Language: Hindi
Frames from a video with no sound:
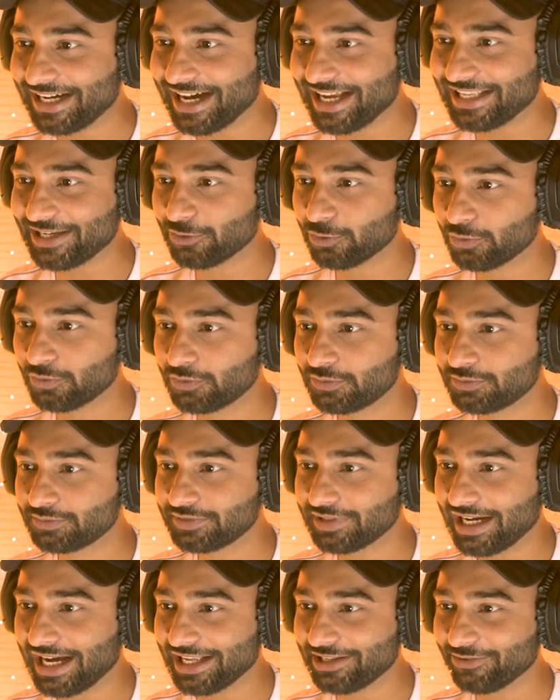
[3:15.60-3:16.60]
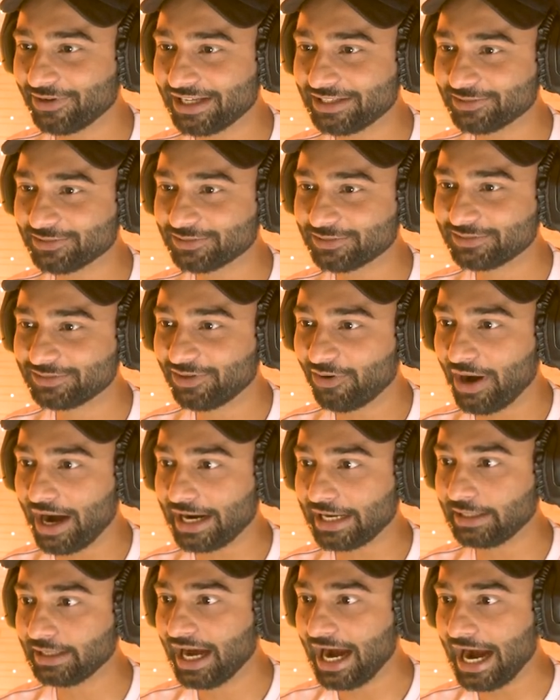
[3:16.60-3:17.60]
आ जाओ आ जाओ आ जाओ
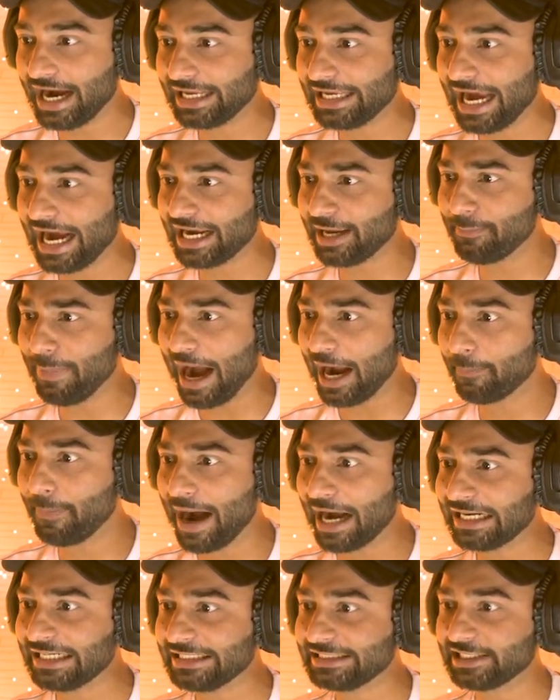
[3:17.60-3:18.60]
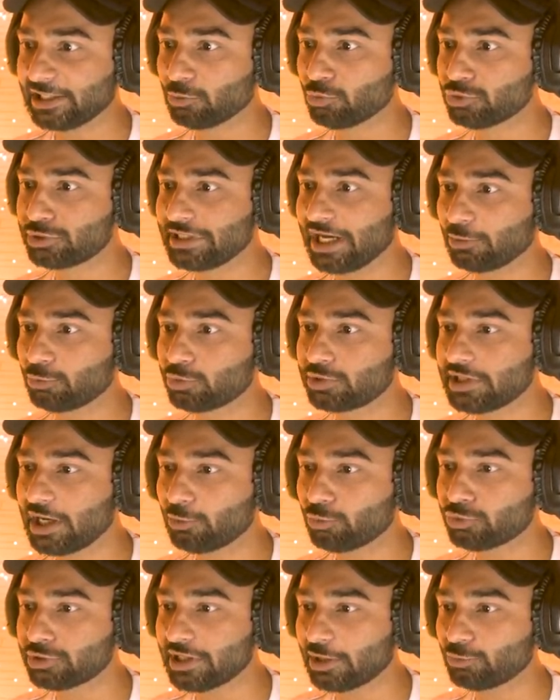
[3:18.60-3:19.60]
पागी पागी पागी गई भाग नीचे गुस्सा गुस्सा
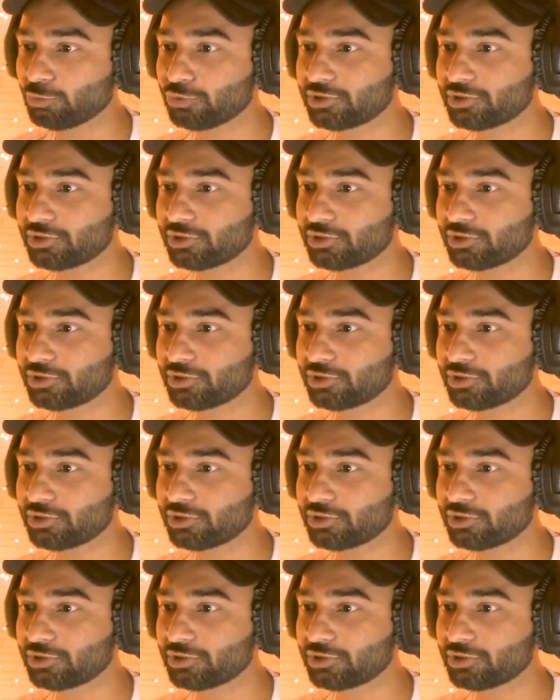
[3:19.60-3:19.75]
गुस्सा